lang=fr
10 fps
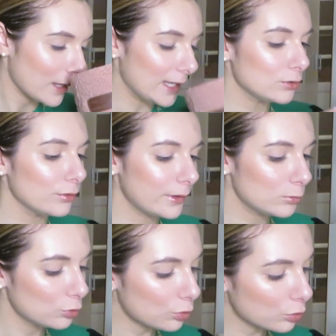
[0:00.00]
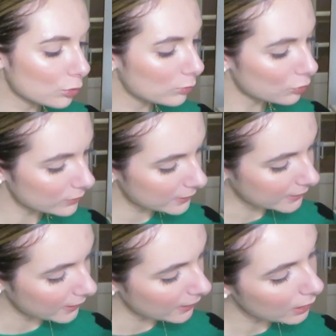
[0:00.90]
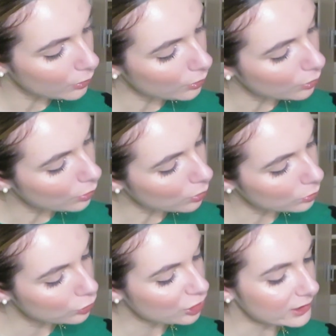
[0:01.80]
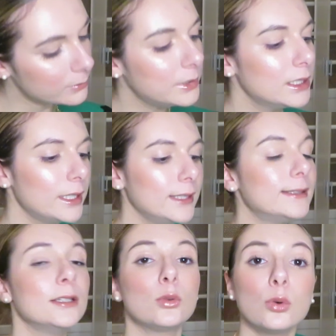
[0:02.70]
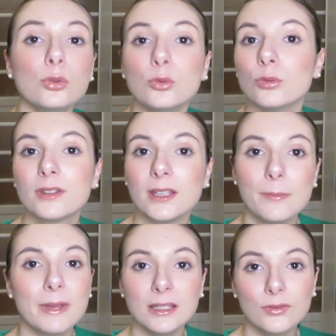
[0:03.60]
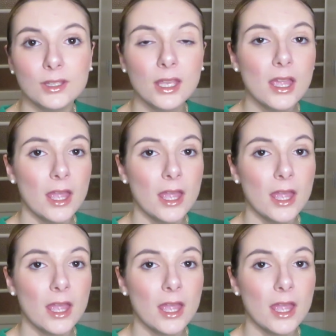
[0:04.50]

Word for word: Elles sont vraiment trop trop bon. C'est euh, rose jasmine et c'est rose donc c'est magnifique.